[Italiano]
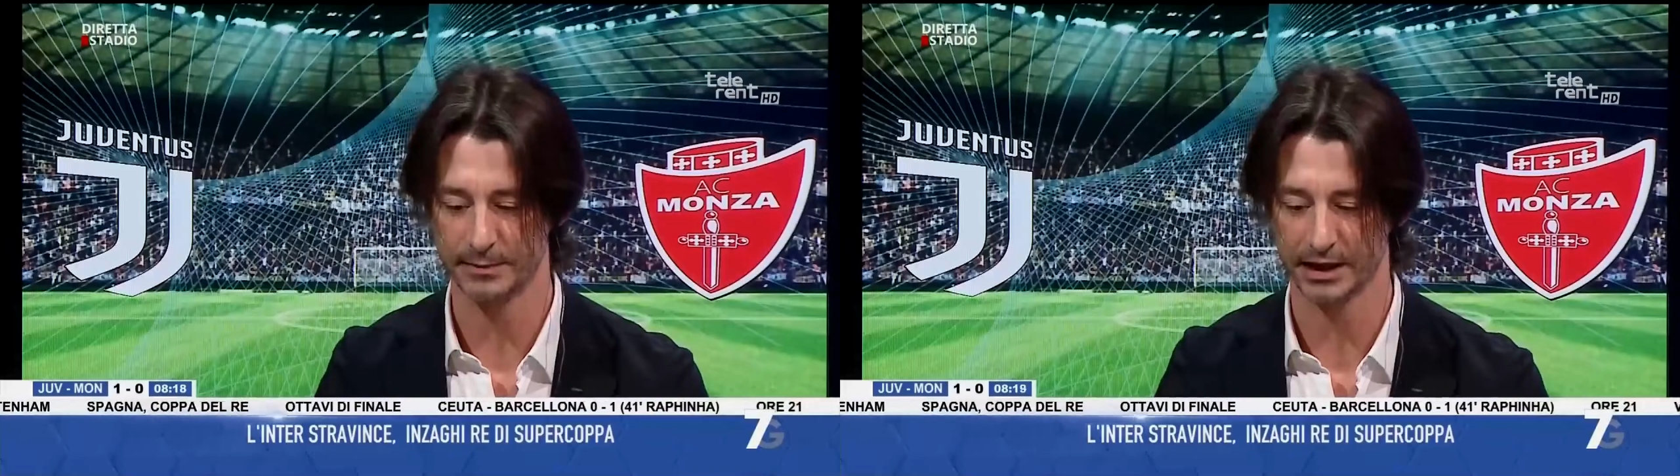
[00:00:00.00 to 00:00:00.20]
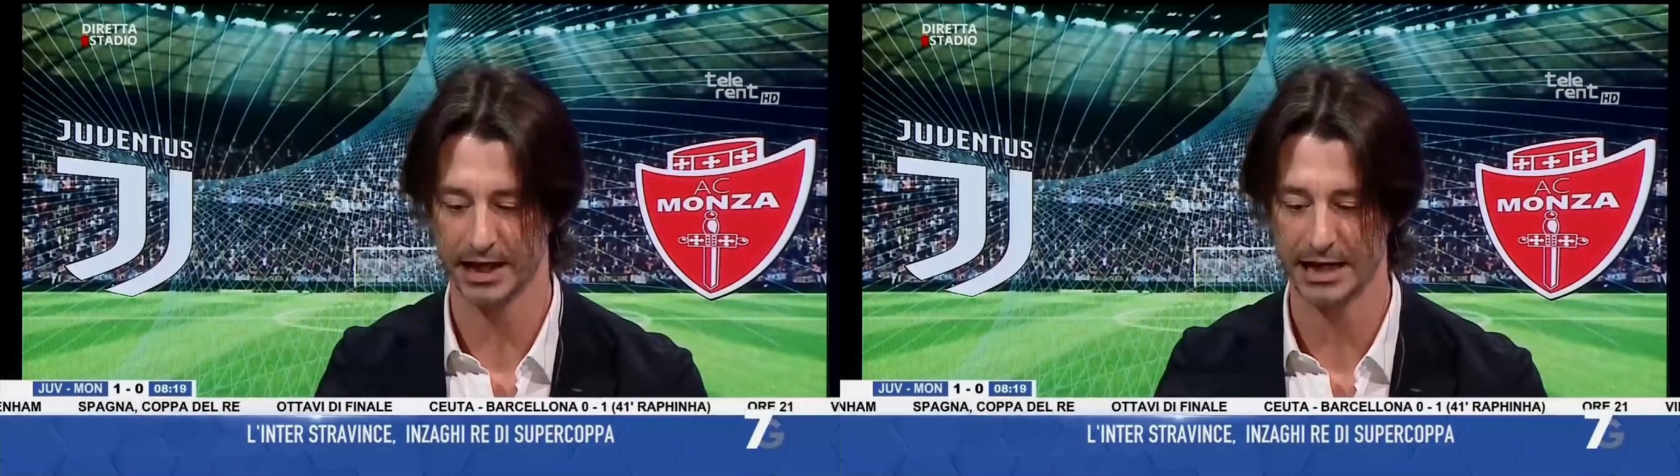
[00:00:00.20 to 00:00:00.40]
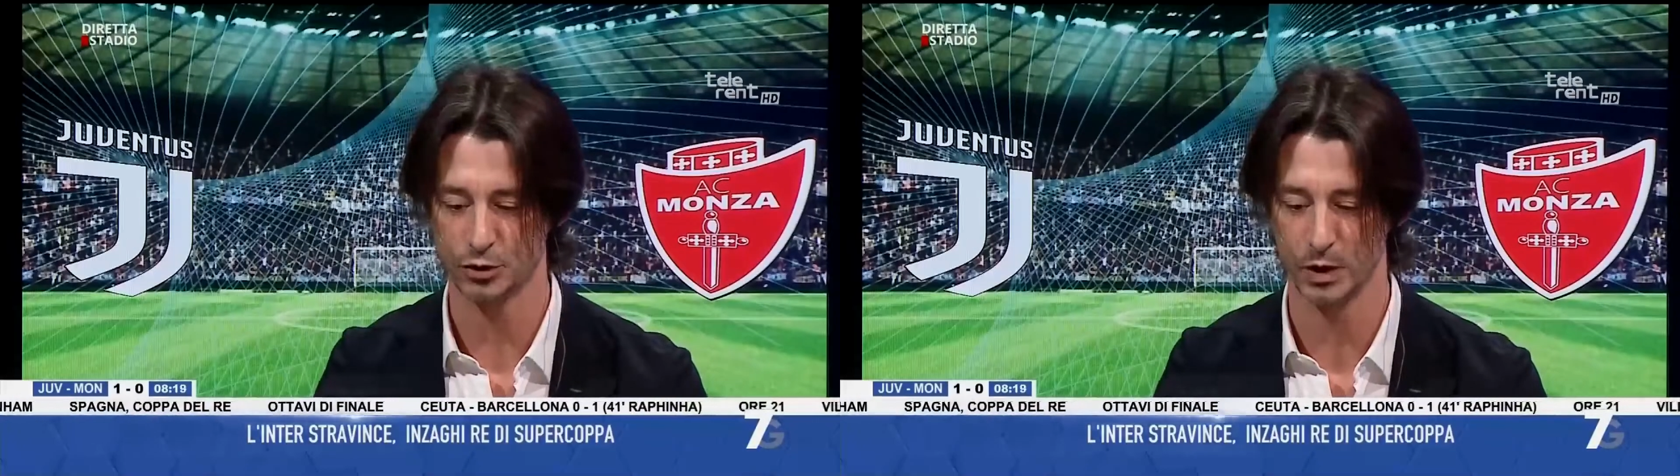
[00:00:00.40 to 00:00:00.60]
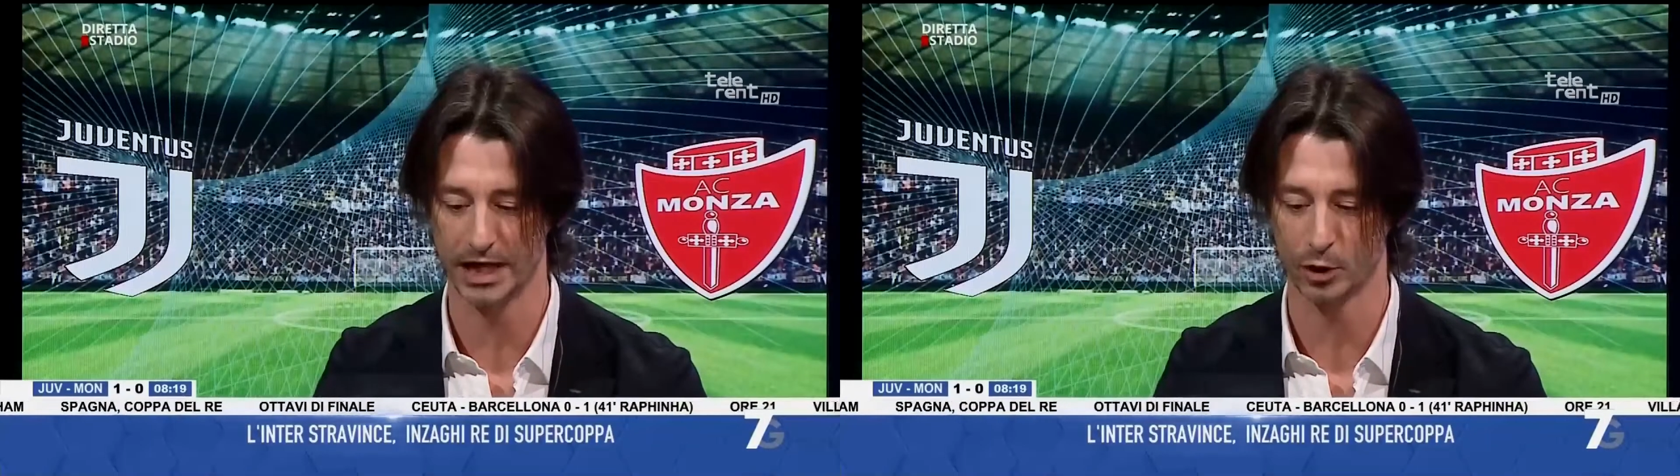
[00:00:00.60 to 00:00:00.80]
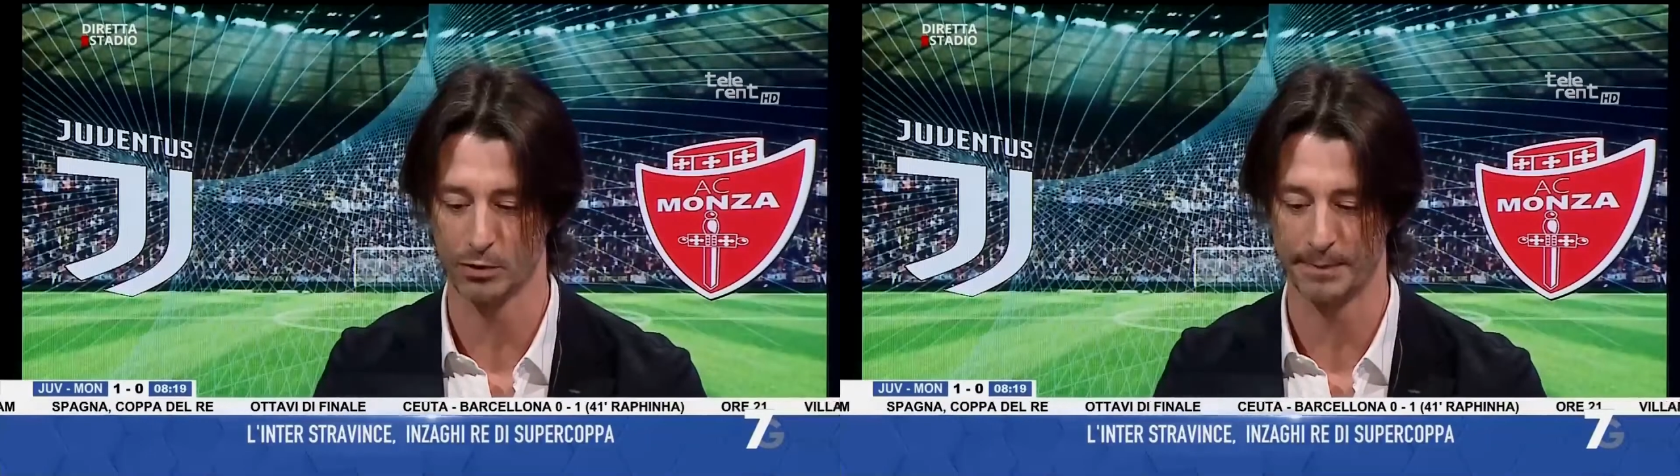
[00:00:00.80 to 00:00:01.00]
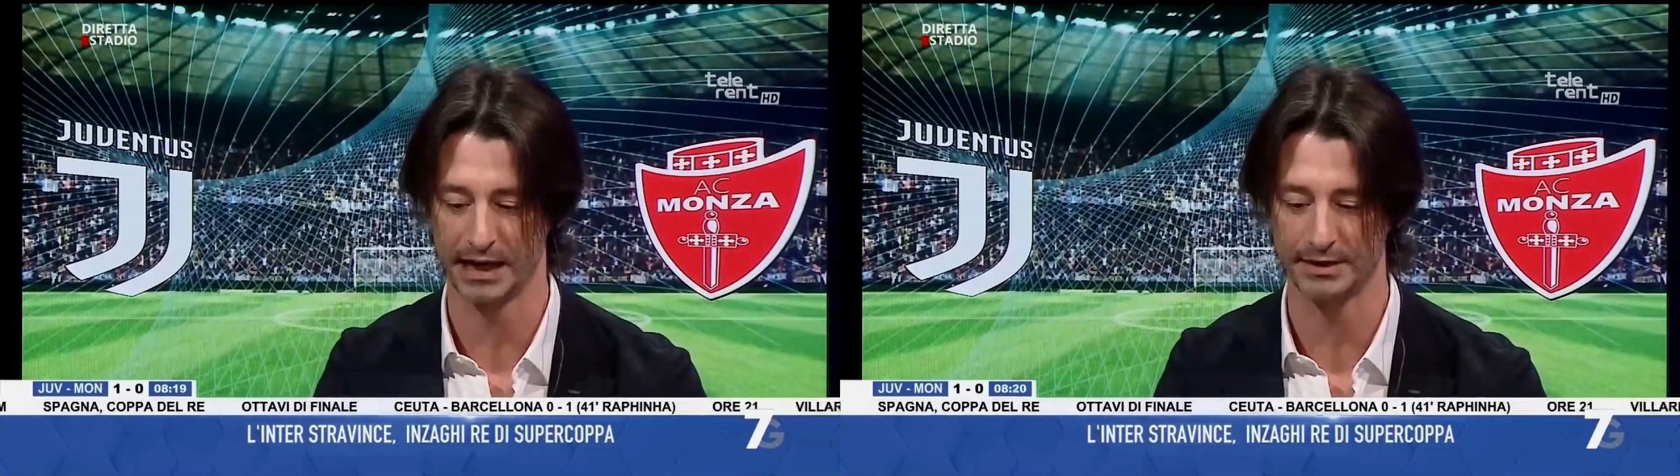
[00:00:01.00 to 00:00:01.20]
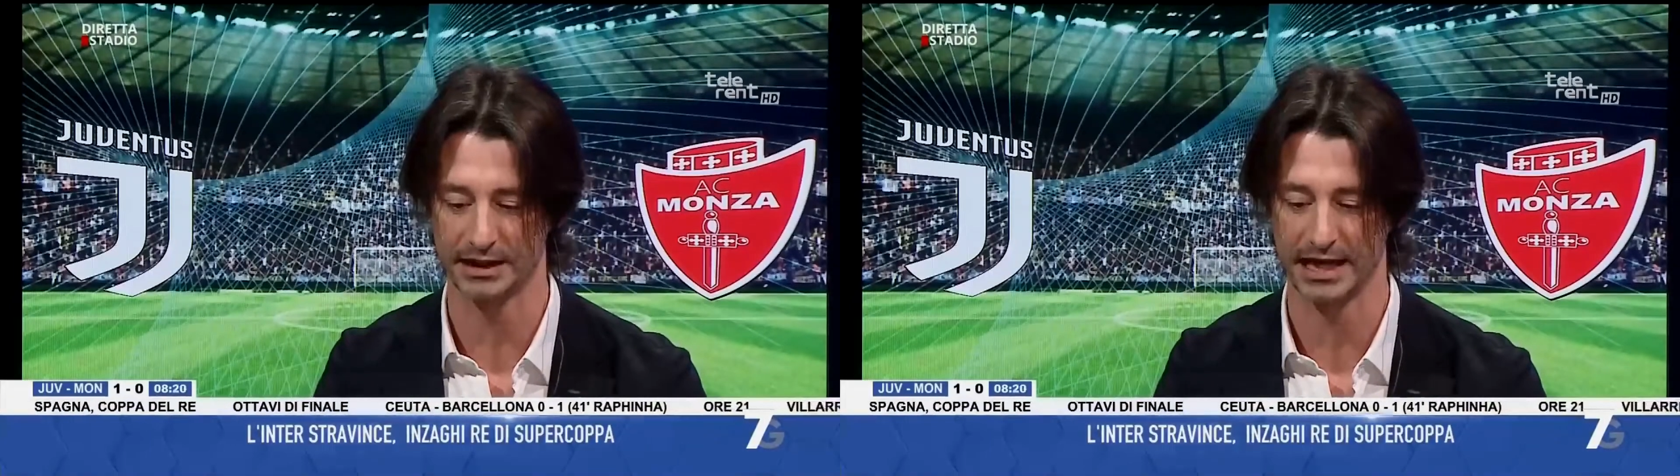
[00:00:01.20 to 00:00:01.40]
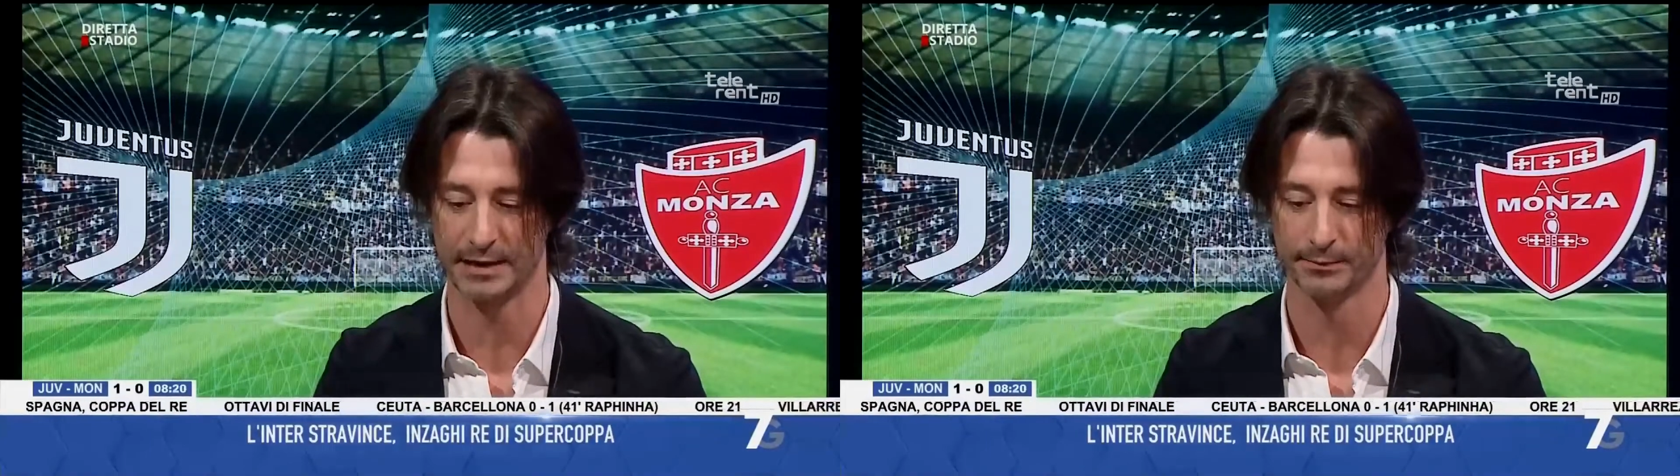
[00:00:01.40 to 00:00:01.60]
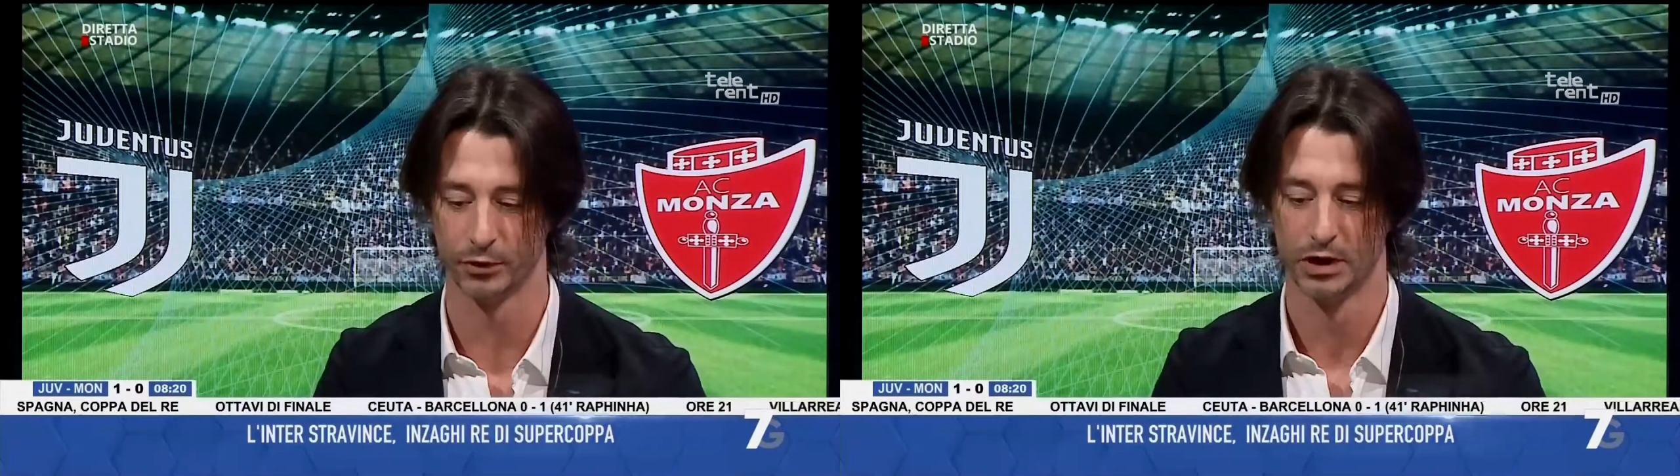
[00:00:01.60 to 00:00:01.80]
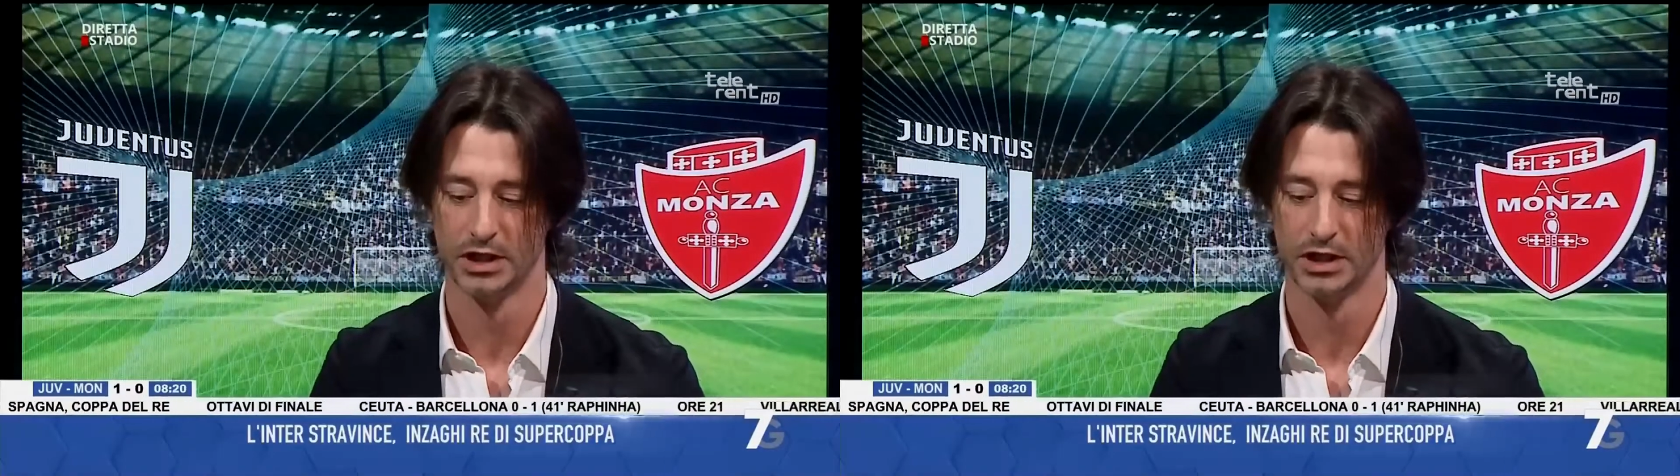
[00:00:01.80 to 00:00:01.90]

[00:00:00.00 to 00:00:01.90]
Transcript: perché è su lei che ruba palla a metà campo,